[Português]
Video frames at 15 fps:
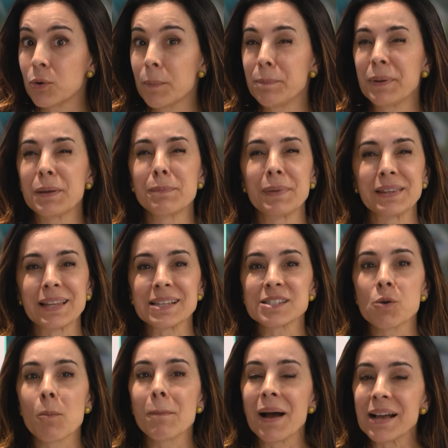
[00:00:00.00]
com a
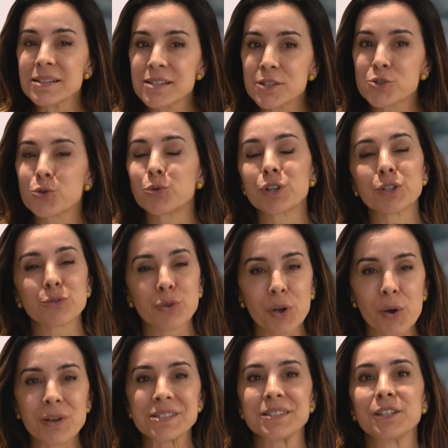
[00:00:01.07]
pigmentação mais escura do
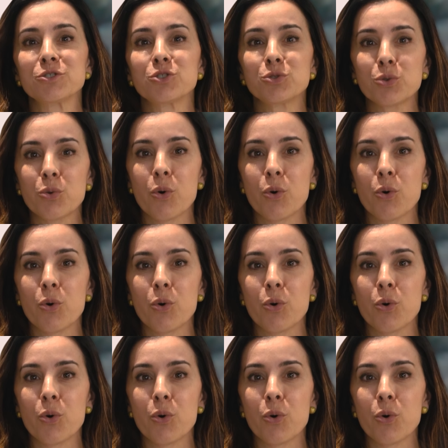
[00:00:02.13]
que o restante do